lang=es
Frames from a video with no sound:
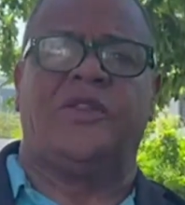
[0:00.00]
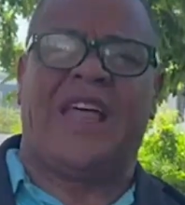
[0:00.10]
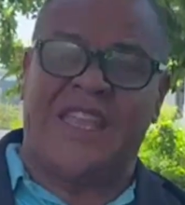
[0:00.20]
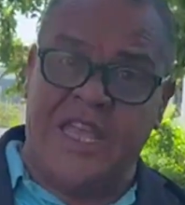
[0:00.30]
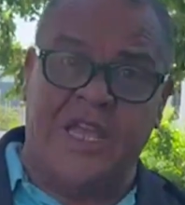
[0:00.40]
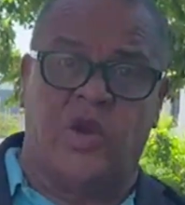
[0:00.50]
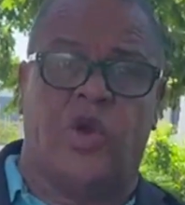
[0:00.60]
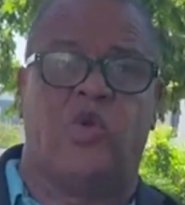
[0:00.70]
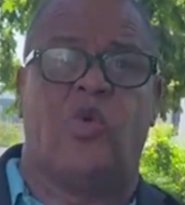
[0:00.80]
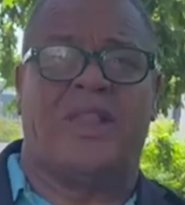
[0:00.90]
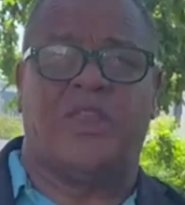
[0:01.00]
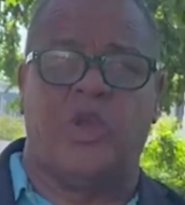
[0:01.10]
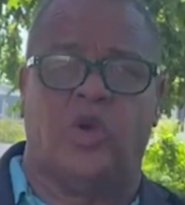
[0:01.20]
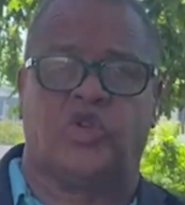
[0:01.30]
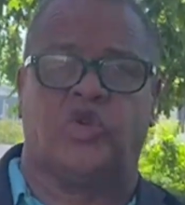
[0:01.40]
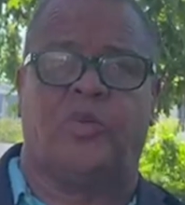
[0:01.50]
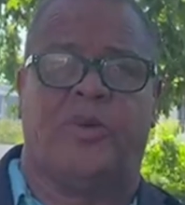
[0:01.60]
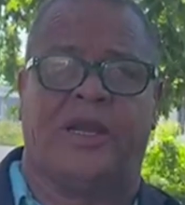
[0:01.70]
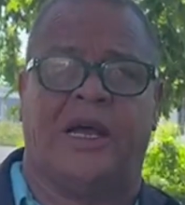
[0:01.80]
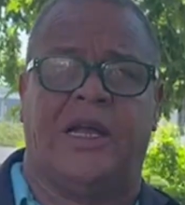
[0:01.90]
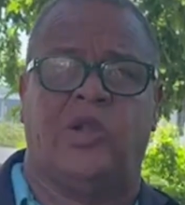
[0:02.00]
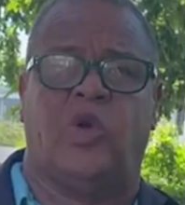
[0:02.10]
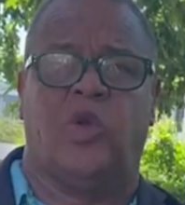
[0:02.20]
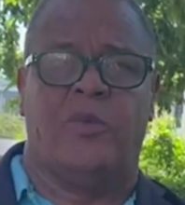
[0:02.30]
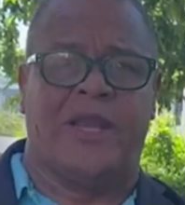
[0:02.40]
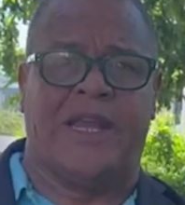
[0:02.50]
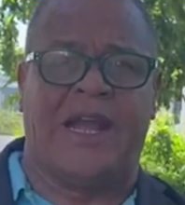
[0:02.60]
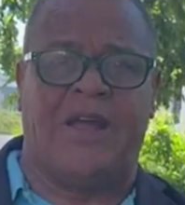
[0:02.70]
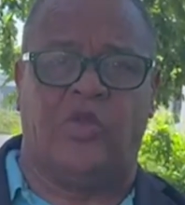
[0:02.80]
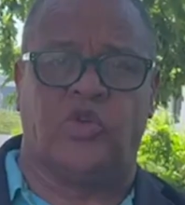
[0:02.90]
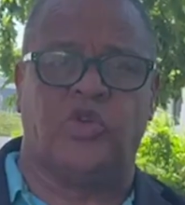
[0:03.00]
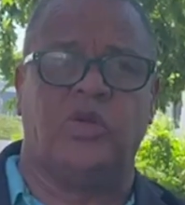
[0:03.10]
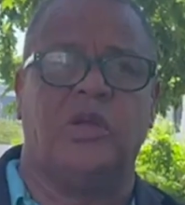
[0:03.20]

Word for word: dañino y cuantioso para los dominicanos,